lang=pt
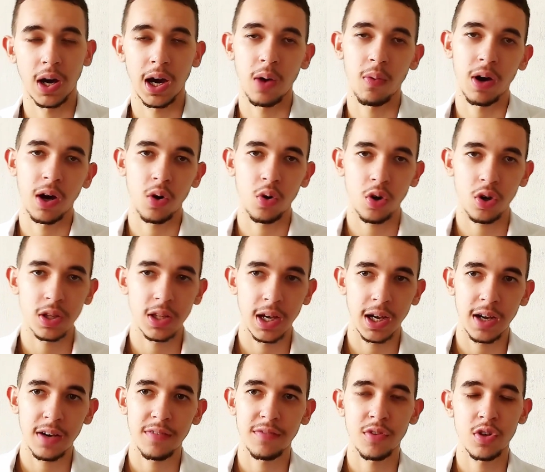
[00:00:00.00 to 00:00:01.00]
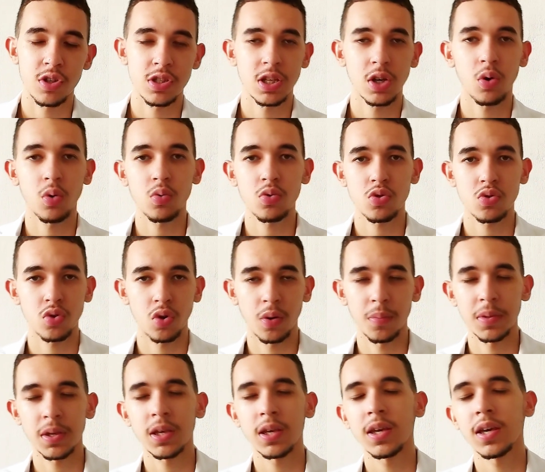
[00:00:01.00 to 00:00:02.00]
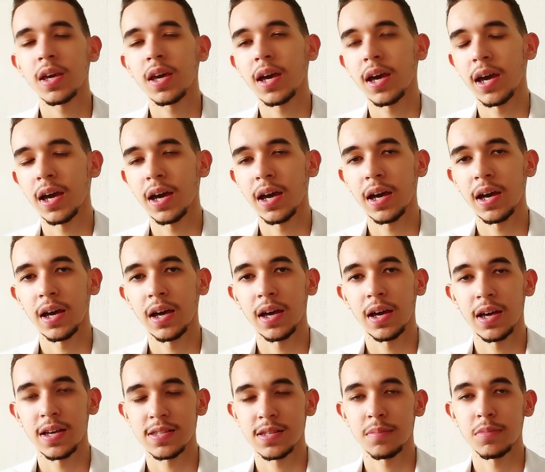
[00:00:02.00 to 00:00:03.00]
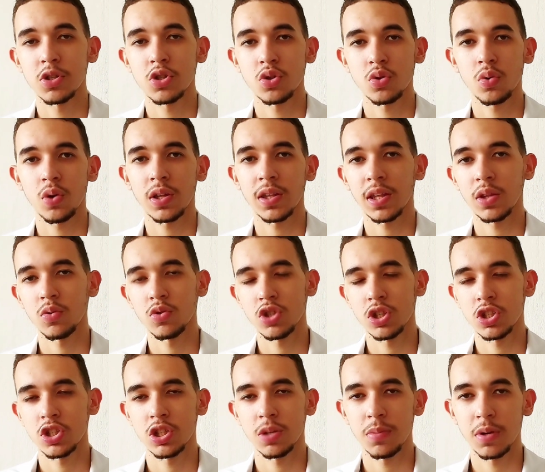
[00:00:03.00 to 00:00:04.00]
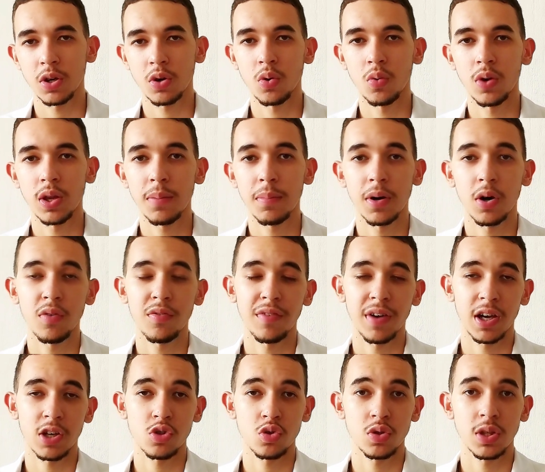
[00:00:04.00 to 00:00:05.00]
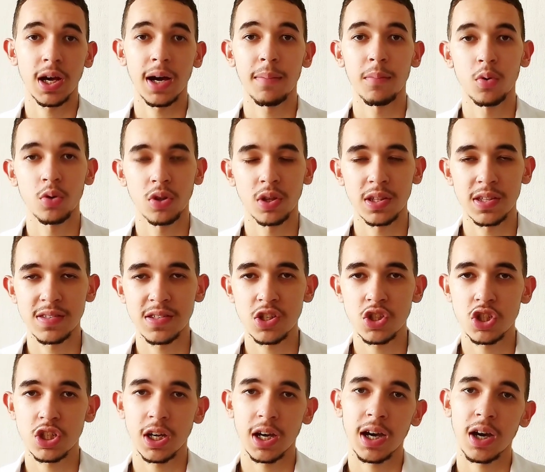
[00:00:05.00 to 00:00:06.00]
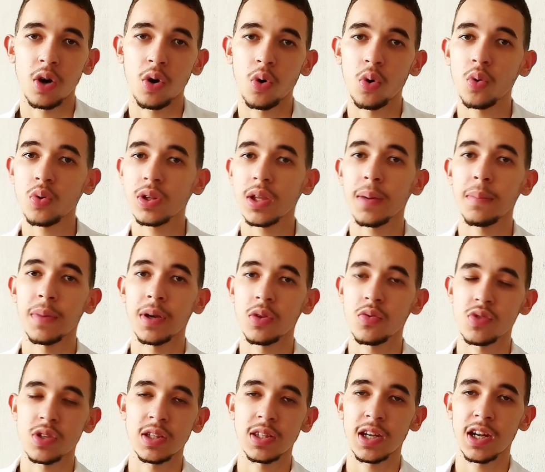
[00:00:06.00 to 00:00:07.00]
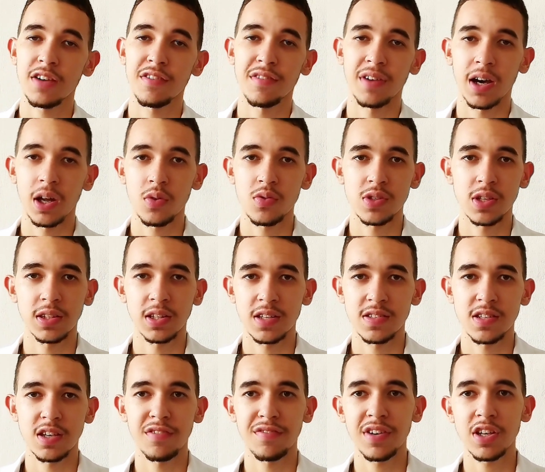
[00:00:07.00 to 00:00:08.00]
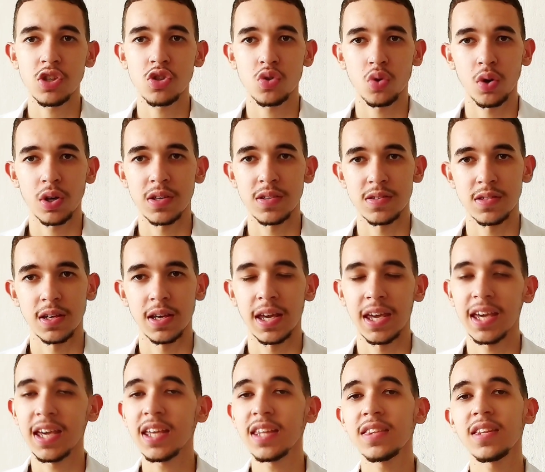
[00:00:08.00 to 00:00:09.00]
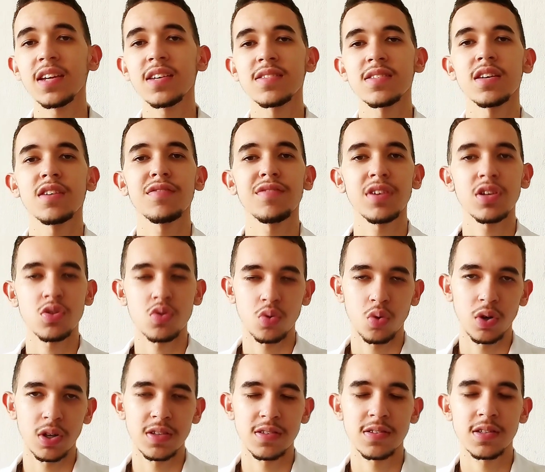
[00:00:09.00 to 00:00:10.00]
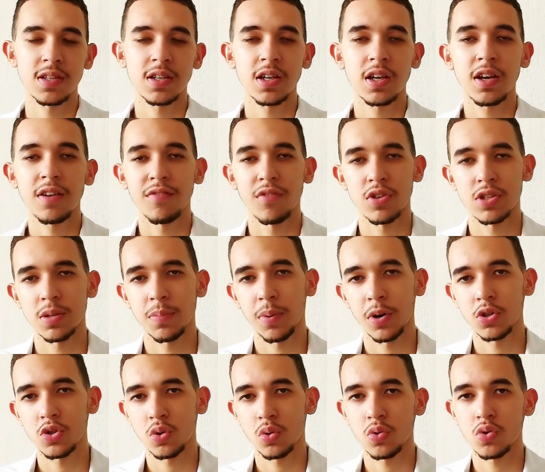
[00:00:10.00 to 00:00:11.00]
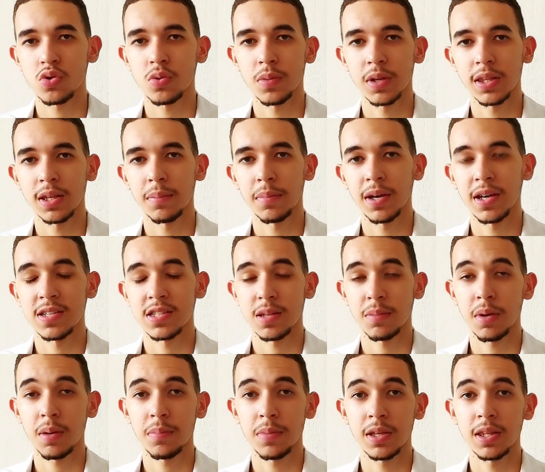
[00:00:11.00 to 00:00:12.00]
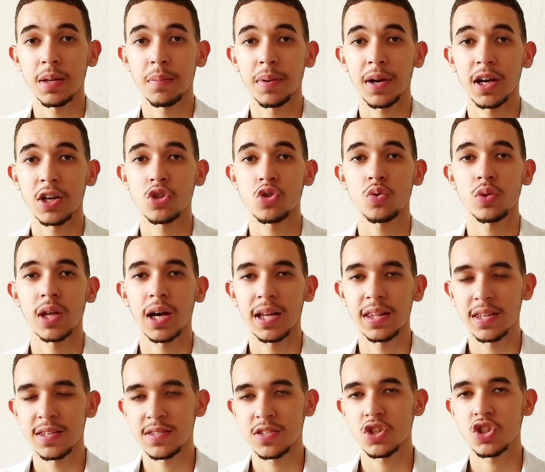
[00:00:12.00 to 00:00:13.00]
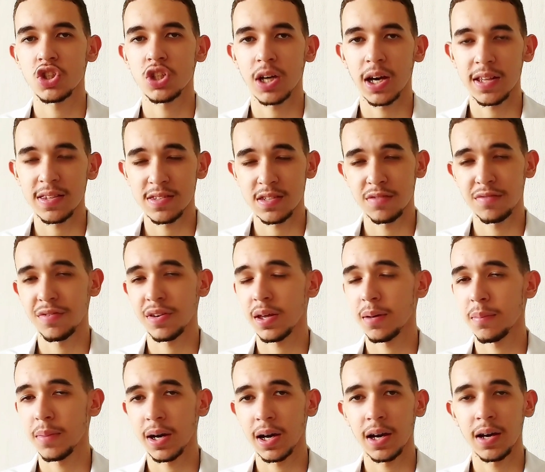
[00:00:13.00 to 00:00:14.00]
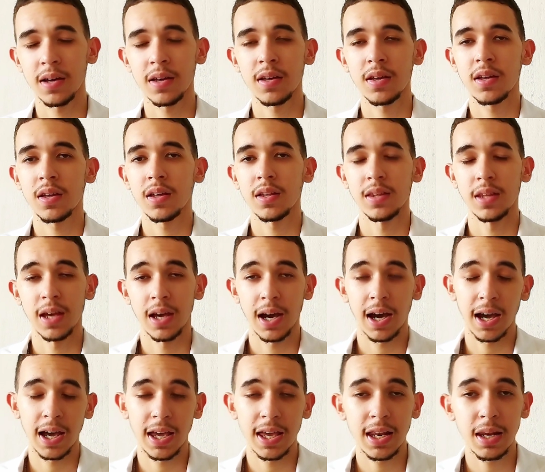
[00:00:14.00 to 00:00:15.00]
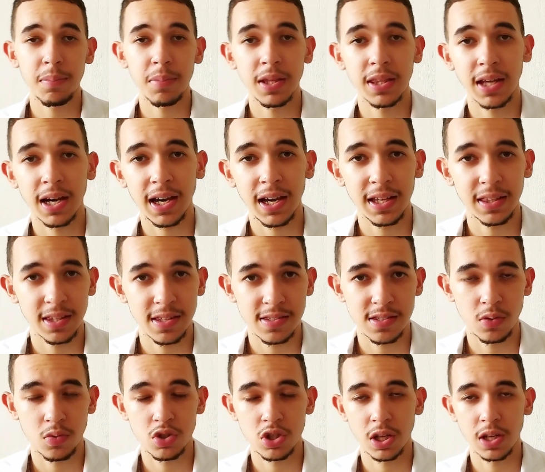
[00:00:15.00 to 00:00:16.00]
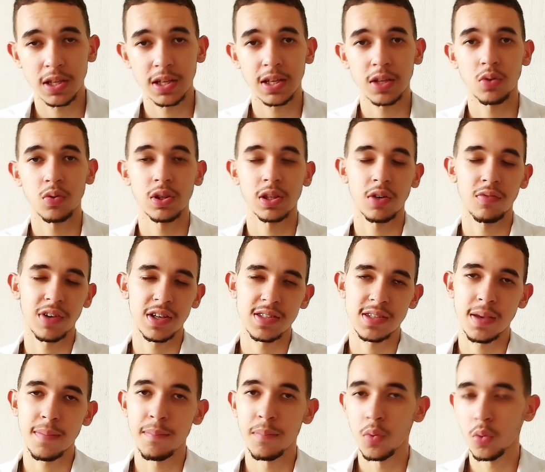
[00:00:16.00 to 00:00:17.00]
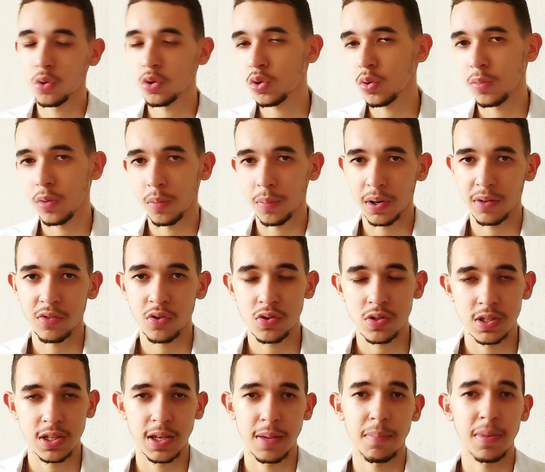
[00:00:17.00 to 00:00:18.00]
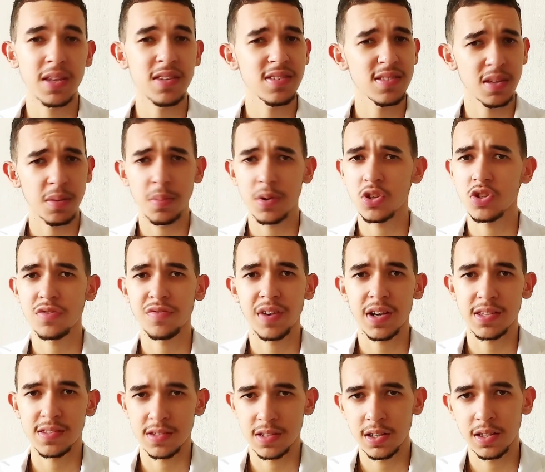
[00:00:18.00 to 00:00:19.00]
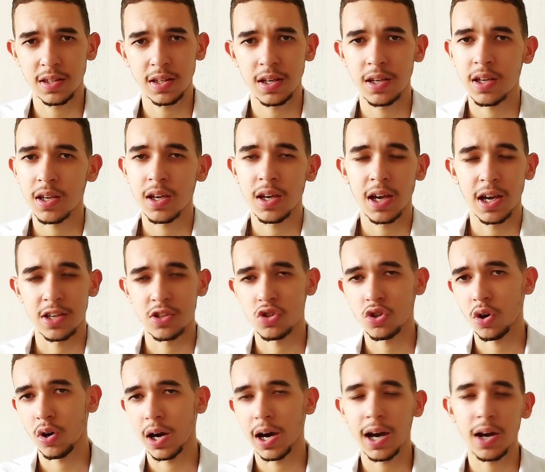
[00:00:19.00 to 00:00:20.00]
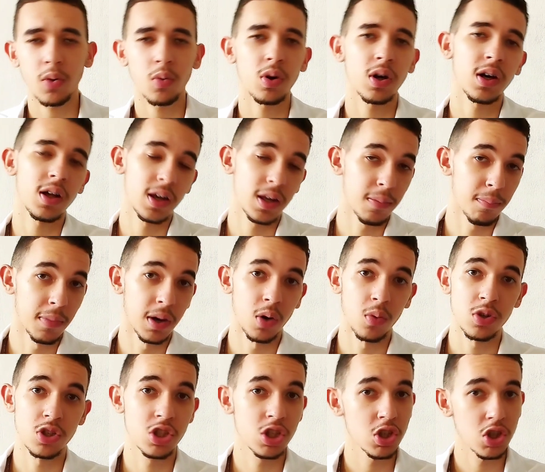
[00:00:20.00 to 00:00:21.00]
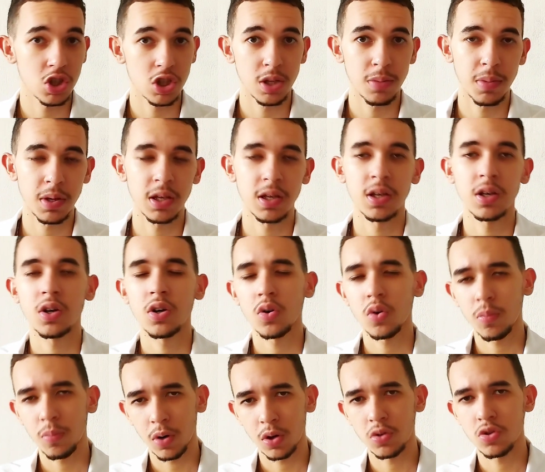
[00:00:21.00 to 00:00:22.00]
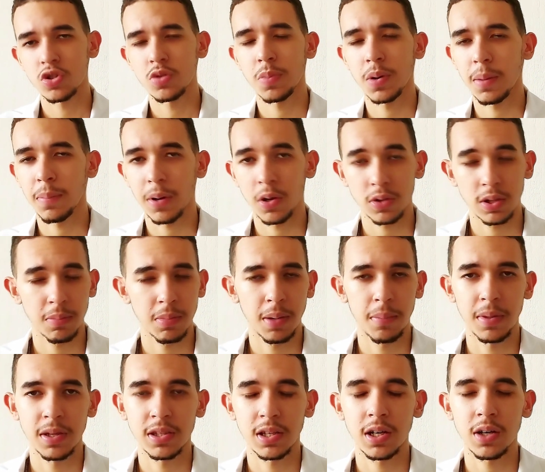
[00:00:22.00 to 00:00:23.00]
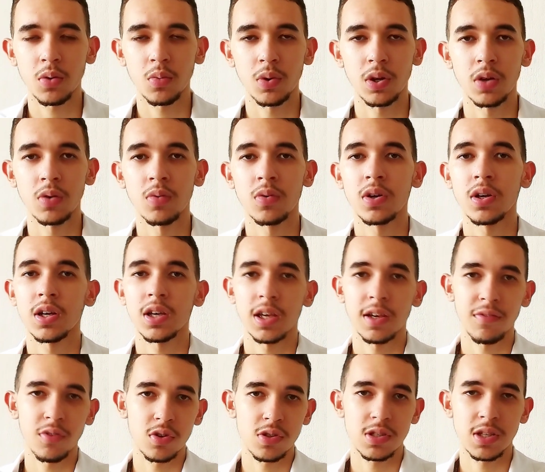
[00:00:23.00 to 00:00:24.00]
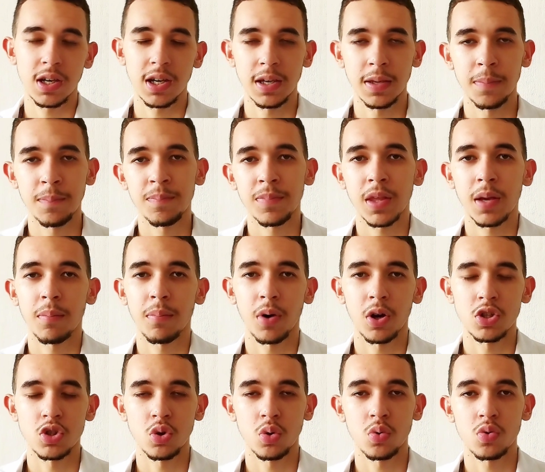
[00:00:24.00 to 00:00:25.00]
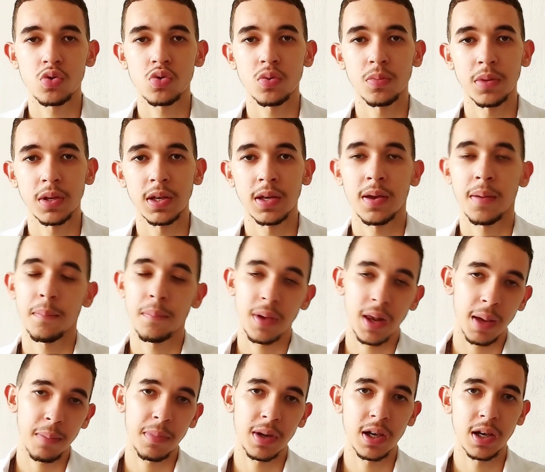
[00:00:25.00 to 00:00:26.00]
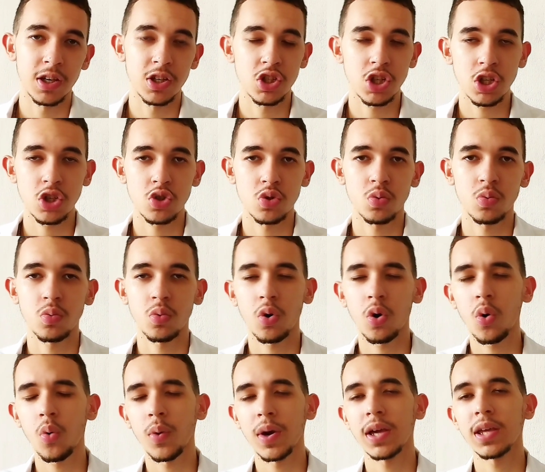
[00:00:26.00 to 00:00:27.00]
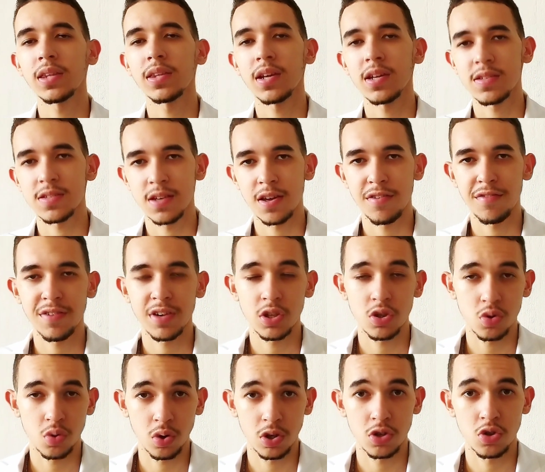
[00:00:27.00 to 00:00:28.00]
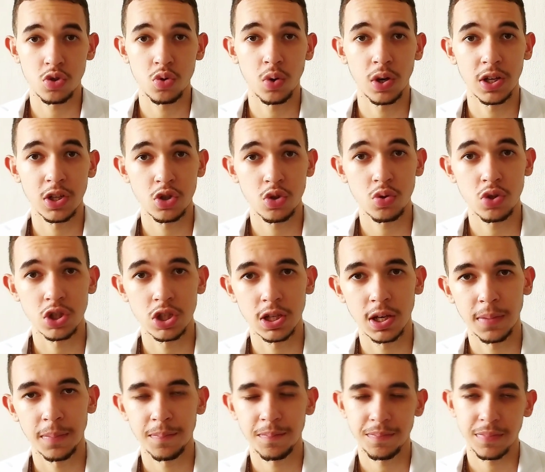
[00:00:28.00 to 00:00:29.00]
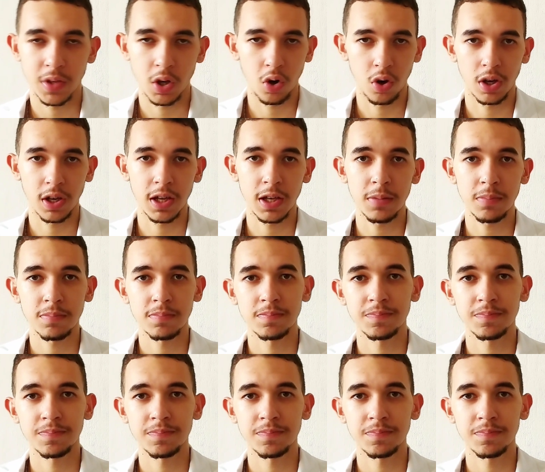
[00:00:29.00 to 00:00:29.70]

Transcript: Ao acordar, você consome é, essa mistura né, do gengibre com limão, vai ajudar muito a desinchar, ou também nos intervalos entre as refeições. Né? Entre as refeições, você pode consumir também esta bebida para ajudar a desinchar, desinflamar, né, a eliminar a retenção de líquido. Então, vai ser muito bom para você, é bem simples de fazer. Né? É só água, limão e gengibre. O modo de preparo também é bem tranquilo e você aí pode consumir pela manhã em jejum ou entre as refeições durante o dia, ok?